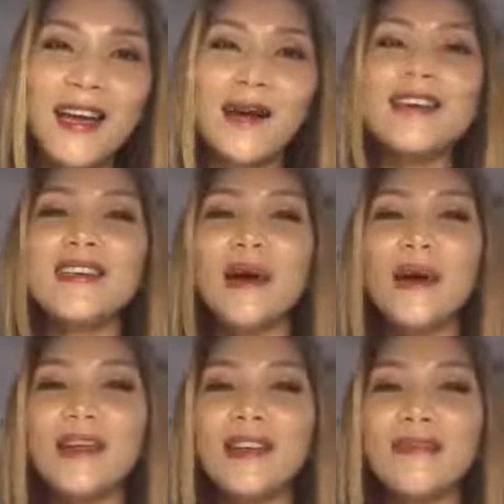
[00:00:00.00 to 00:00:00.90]
nói như câu
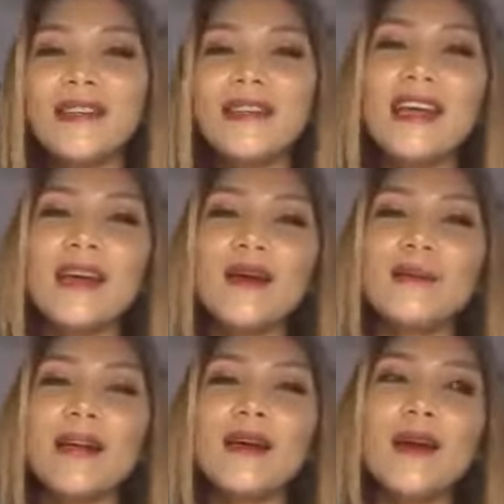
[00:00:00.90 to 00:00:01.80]
anh Vinh với chị Thanh lúc
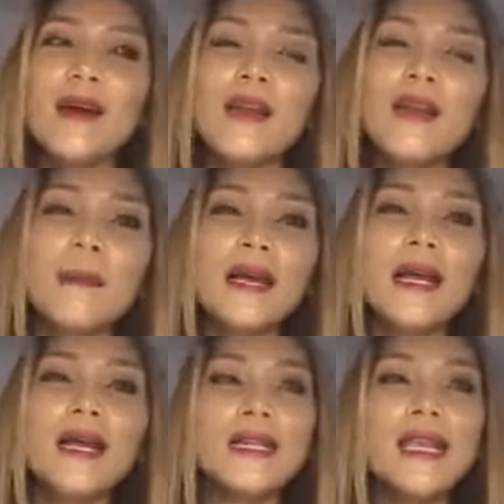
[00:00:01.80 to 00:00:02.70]
nãy có nói là bữa
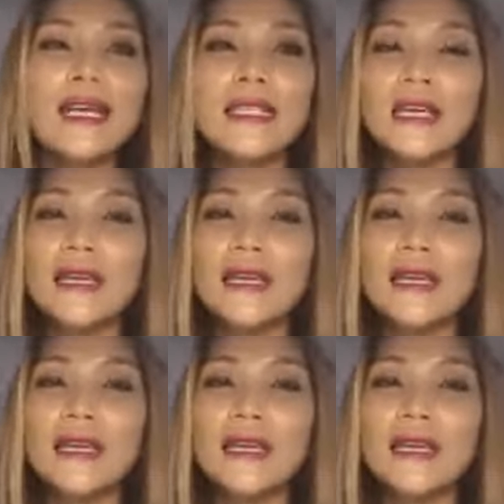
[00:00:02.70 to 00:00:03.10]
nay ở nhà dịch